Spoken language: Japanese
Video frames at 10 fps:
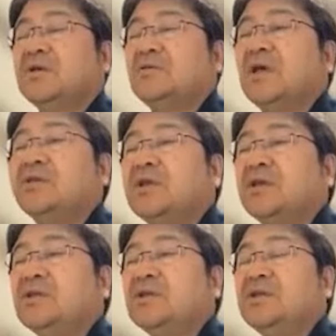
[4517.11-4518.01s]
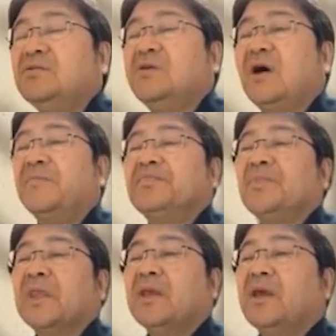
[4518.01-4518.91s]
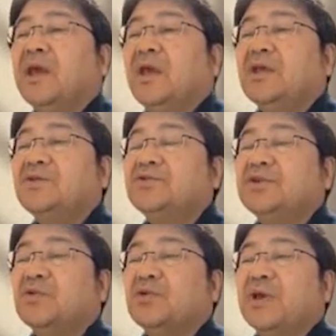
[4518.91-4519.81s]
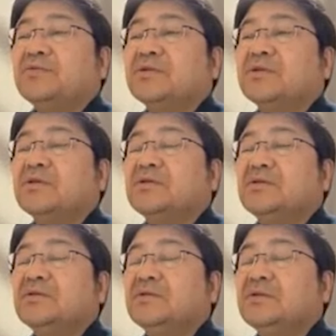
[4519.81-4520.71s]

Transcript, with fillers: で具体的には A10 イコール F っていう